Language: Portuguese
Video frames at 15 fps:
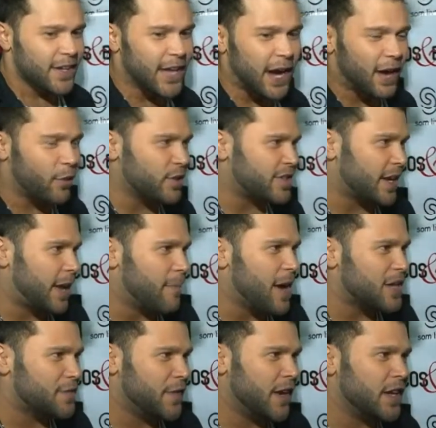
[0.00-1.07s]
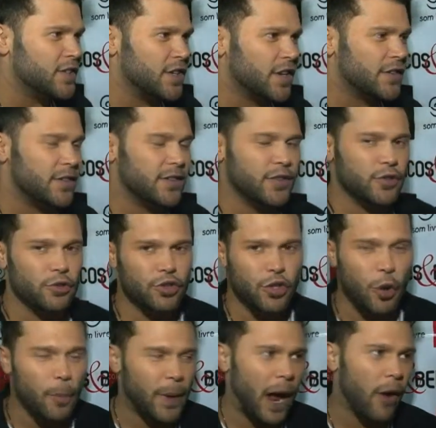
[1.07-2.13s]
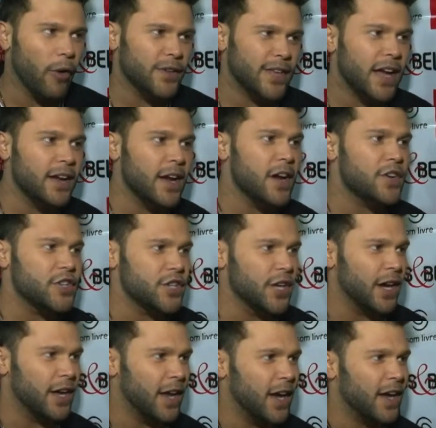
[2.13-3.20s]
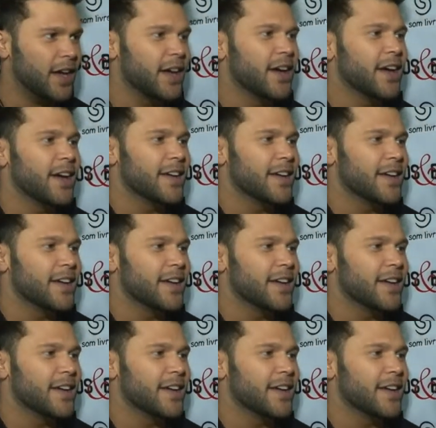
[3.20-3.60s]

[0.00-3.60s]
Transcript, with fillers: E a coisa que é mais diferente de um show para outro é a energia, né?